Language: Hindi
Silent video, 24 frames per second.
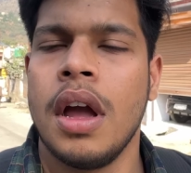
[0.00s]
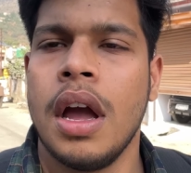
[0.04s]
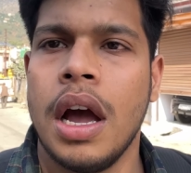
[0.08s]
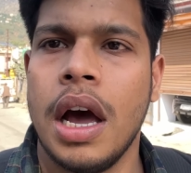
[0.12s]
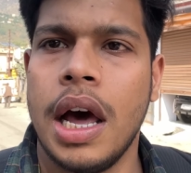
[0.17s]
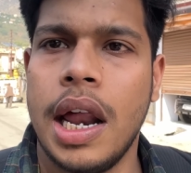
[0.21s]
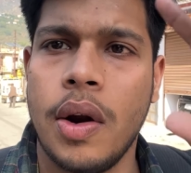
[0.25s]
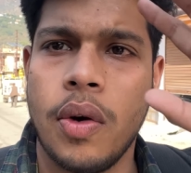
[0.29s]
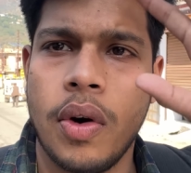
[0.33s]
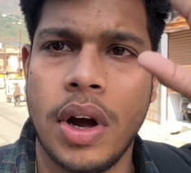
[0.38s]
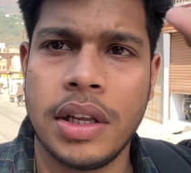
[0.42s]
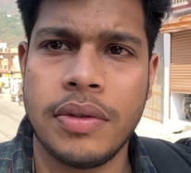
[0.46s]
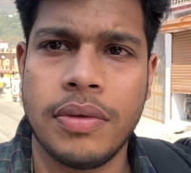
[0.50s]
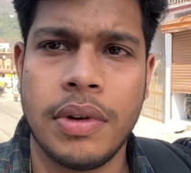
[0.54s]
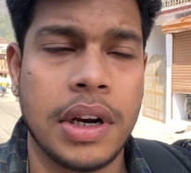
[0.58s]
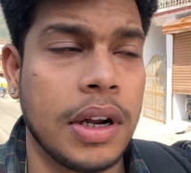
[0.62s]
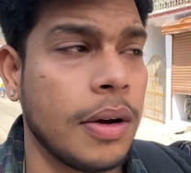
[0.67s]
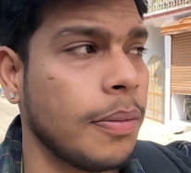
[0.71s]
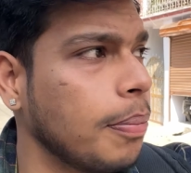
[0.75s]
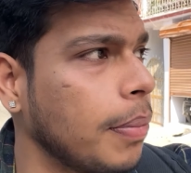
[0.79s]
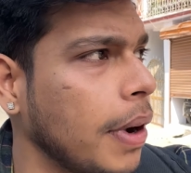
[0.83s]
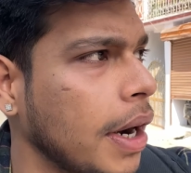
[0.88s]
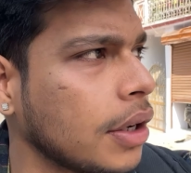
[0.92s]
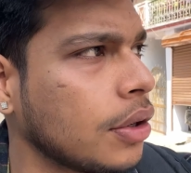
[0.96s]
हेलो गाइस
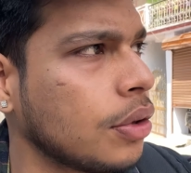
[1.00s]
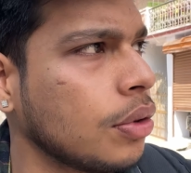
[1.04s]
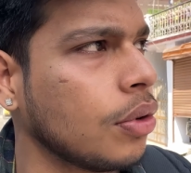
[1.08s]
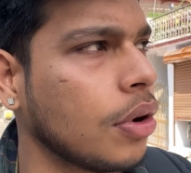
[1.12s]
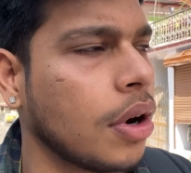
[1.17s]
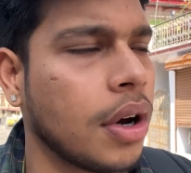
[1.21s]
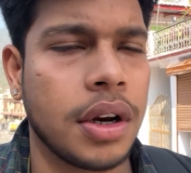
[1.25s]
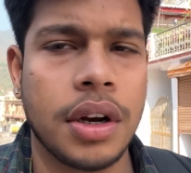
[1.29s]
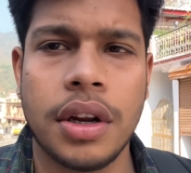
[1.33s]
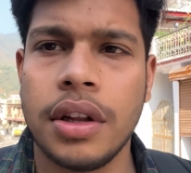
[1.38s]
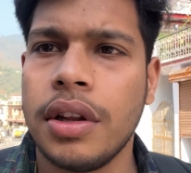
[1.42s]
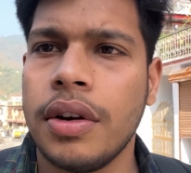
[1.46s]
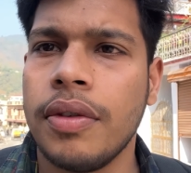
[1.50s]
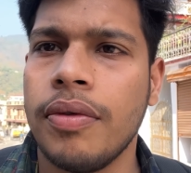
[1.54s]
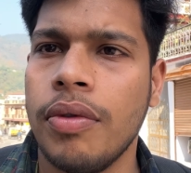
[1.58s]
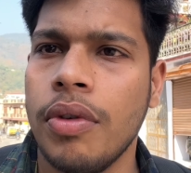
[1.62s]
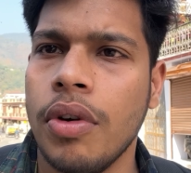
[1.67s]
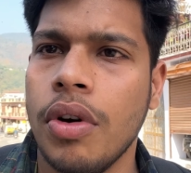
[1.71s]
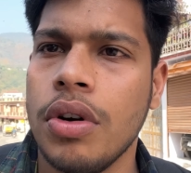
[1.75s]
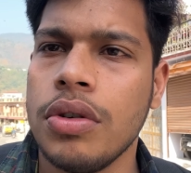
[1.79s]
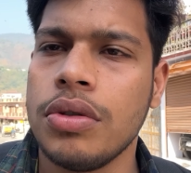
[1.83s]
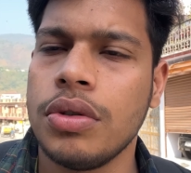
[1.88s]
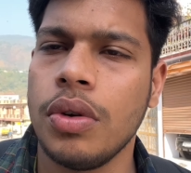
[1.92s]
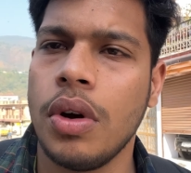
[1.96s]
वेलकम बैक टू अनदर
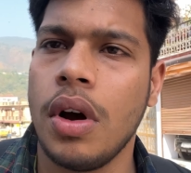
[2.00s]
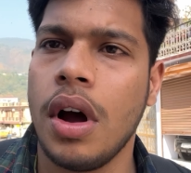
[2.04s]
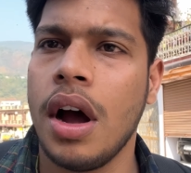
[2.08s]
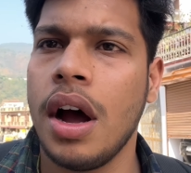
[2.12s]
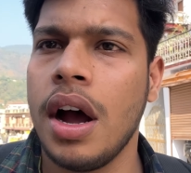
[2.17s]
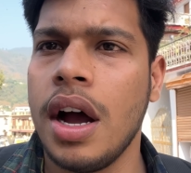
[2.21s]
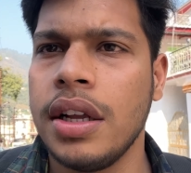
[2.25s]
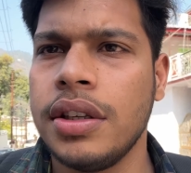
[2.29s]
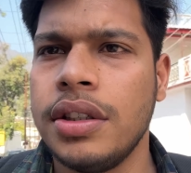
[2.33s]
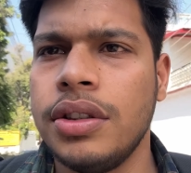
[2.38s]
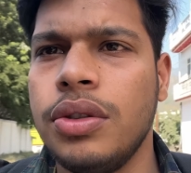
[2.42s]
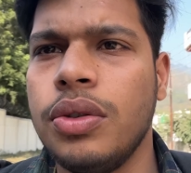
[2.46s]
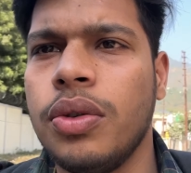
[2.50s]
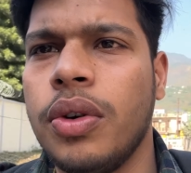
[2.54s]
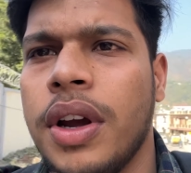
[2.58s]
व्लॉग सो आज जो